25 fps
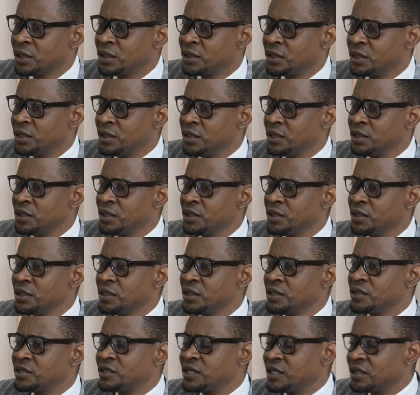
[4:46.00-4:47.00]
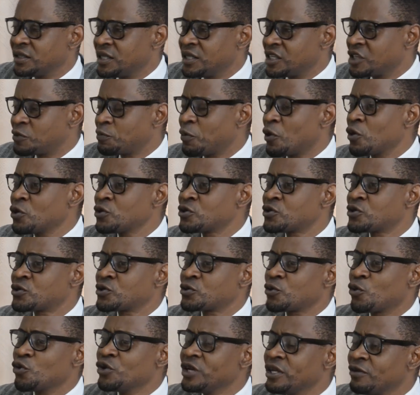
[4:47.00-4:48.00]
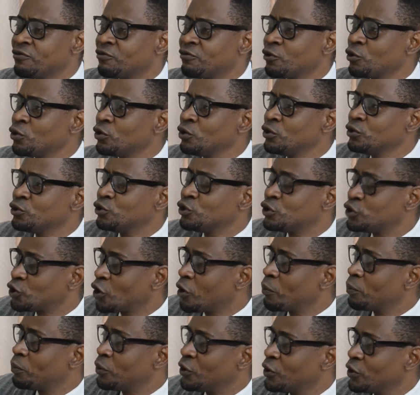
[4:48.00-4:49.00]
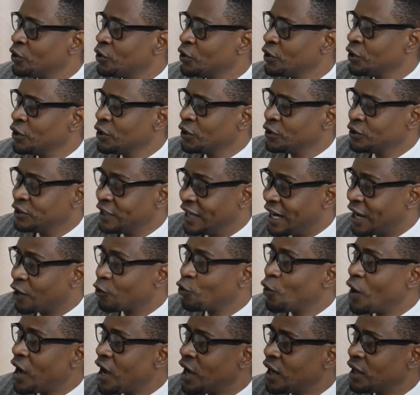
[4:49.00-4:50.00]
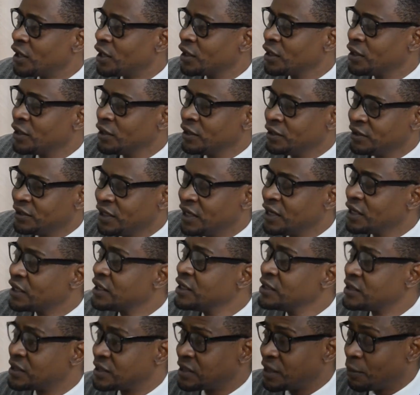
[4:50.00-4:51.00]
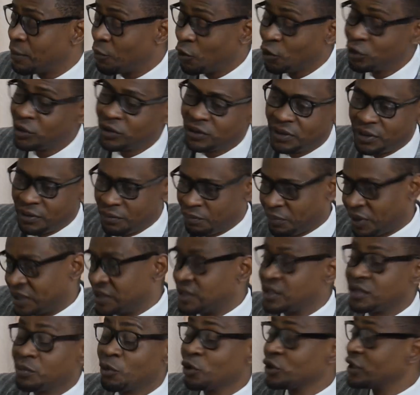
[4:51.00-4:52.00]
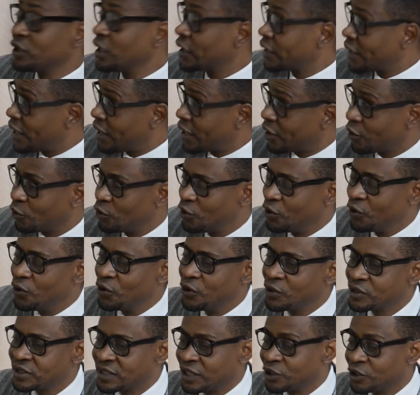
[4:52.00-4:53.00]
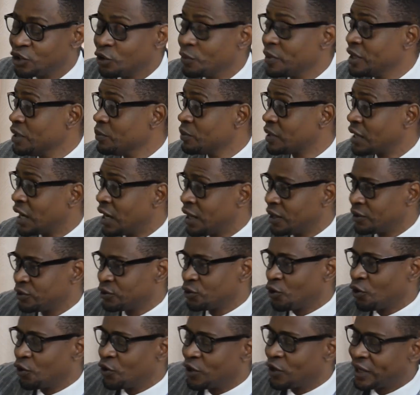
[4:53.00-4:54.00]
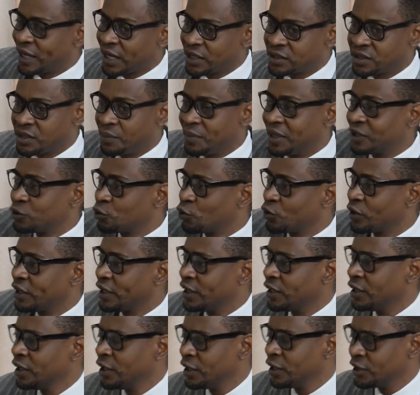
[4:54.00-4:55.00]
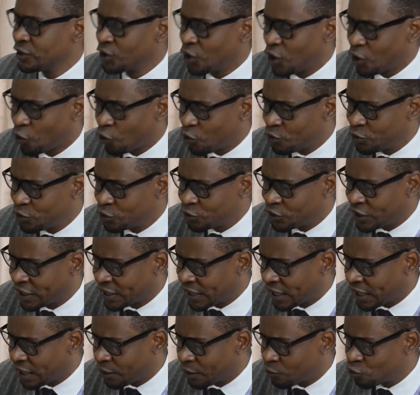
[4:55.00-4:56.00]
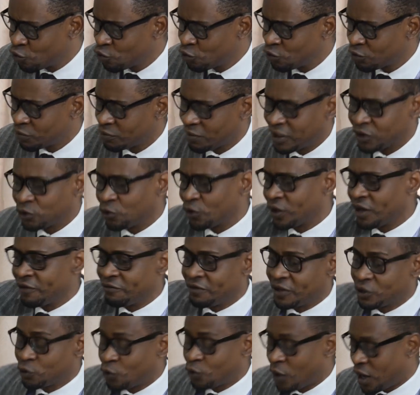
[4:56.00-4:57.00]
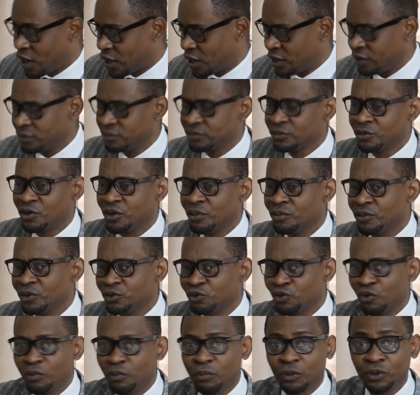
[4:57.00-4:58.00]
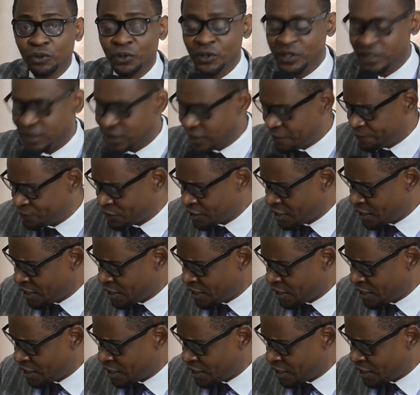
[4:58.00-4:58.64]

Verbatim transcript: qui se dispense au niveau du temple de la gloire de l'église de ces monde, précisément derrière le stadium Imka, dans le quartier Matongé, dans la commune de Kalamou, Matongé Victoire, hein, comme tout le monde le sait.